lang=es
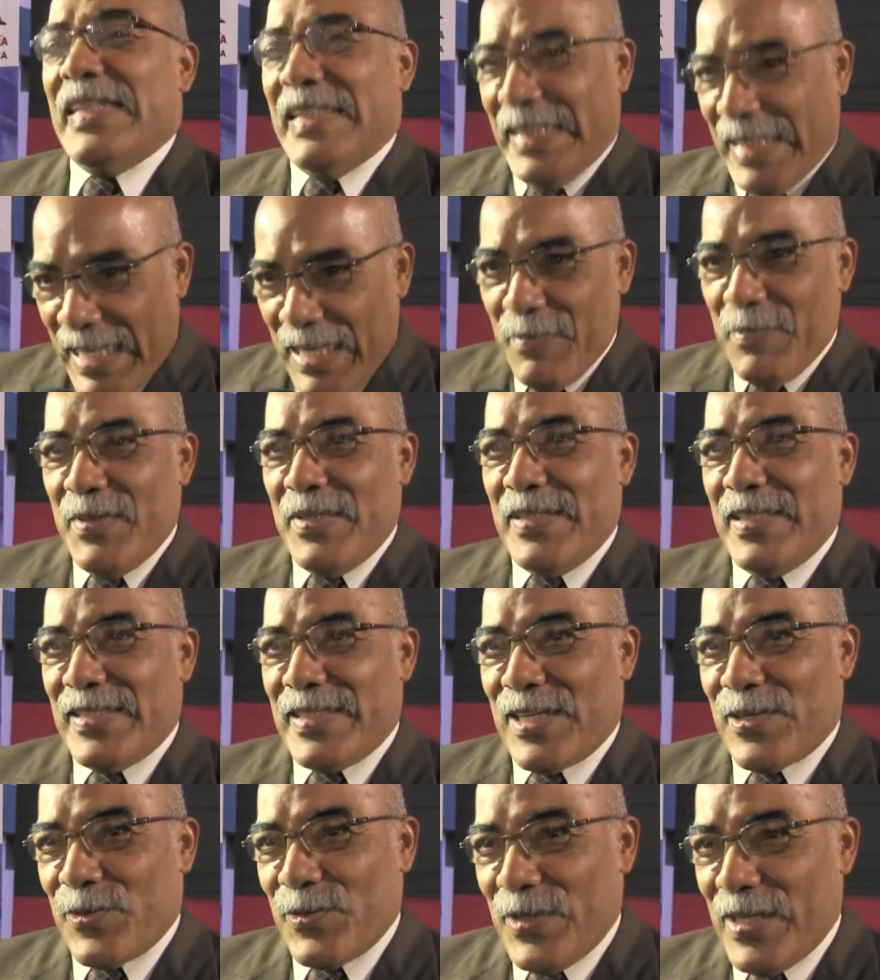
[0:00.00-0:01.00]
Deben
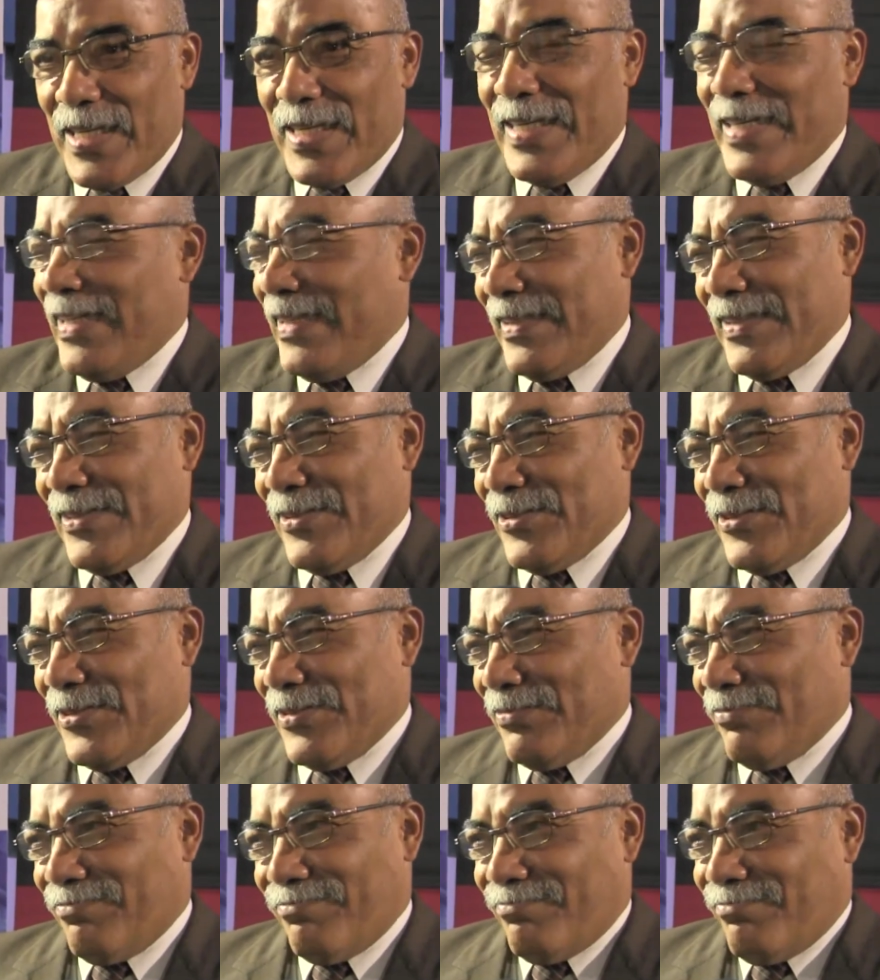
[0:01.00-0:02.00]
desarrollarla
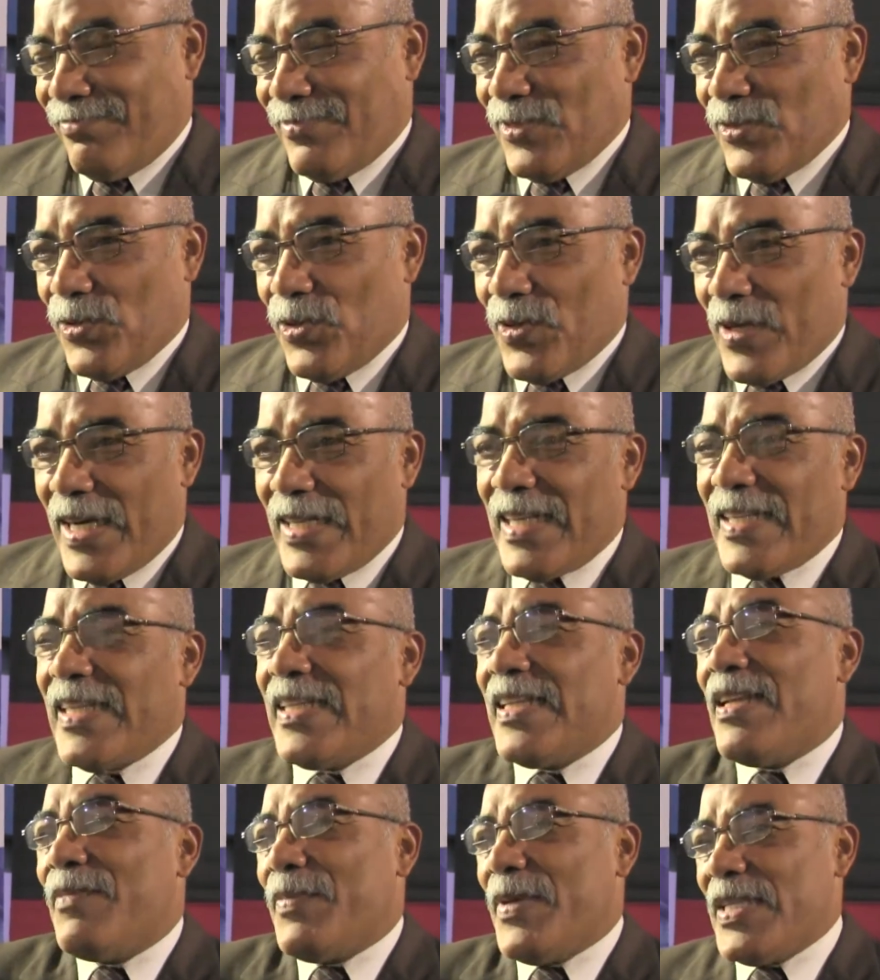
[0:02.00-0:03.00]
con, ganas
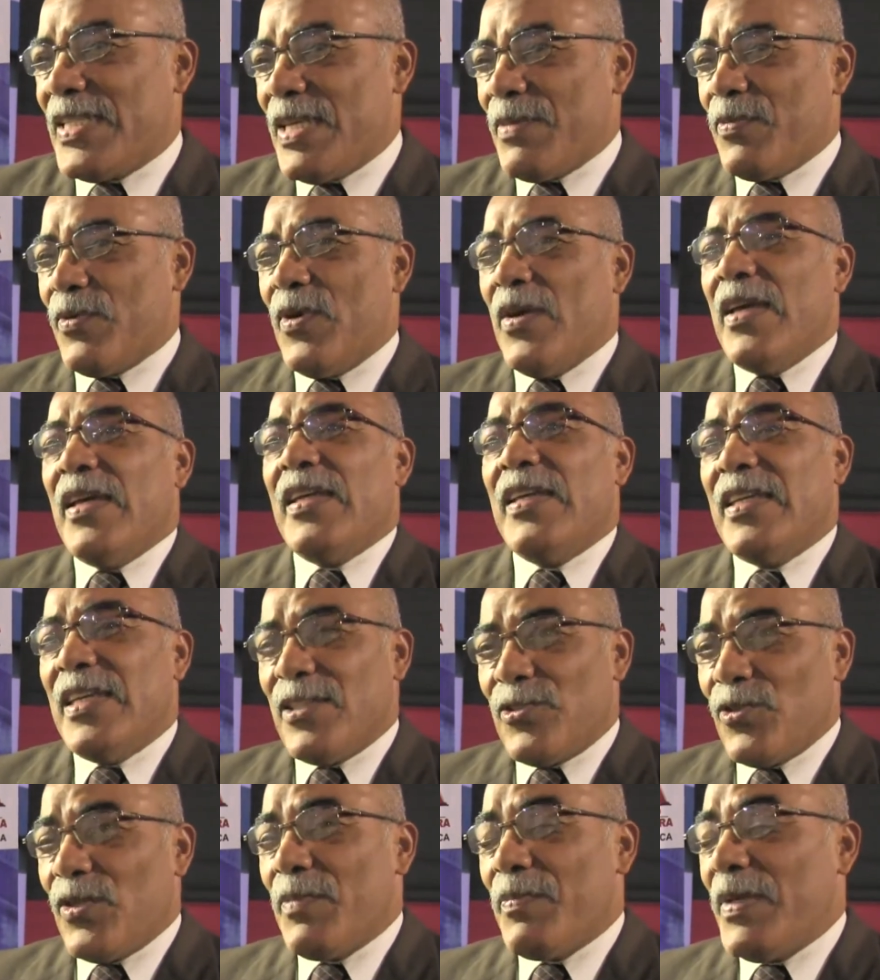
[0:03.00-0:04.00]
desde el principio y
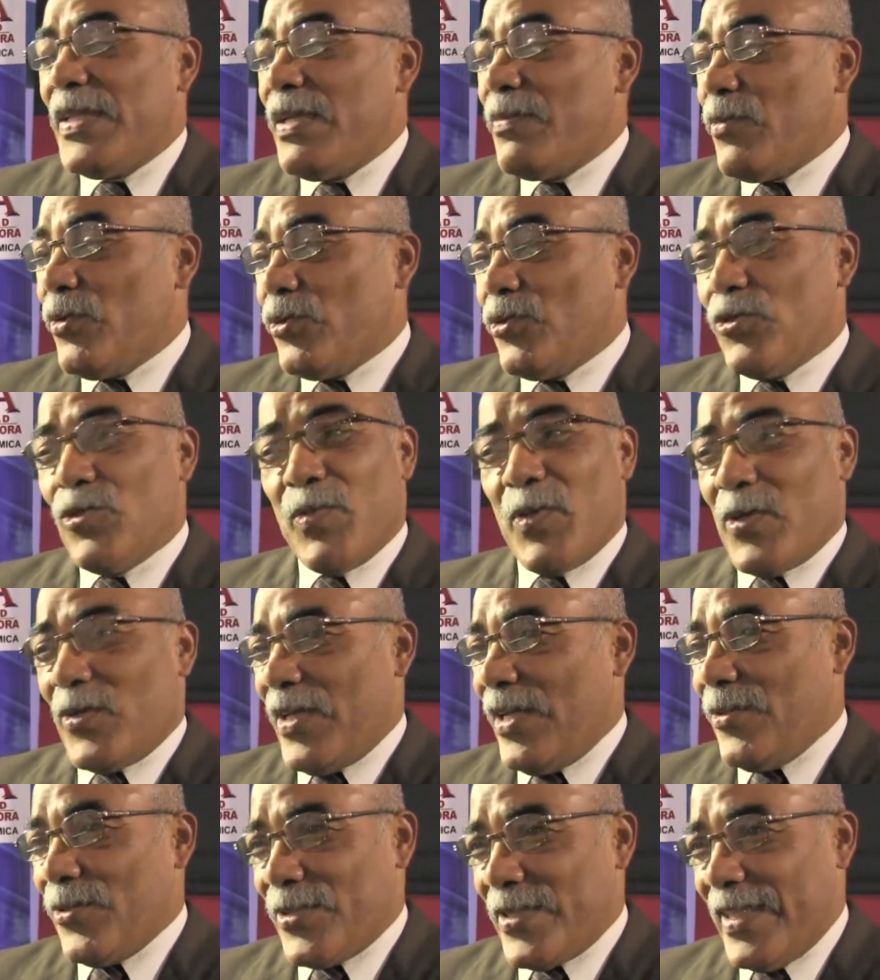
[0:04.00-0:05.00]
eso depende mucho de su
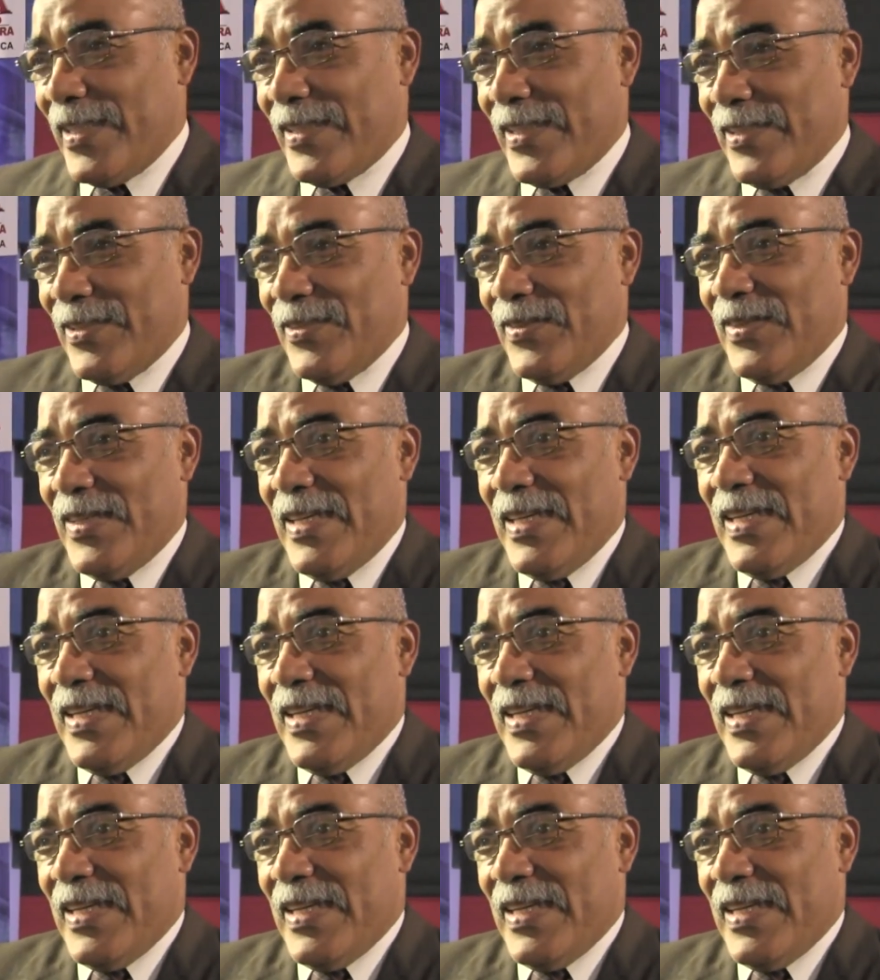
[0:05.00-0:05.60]
personal docente, ¿no?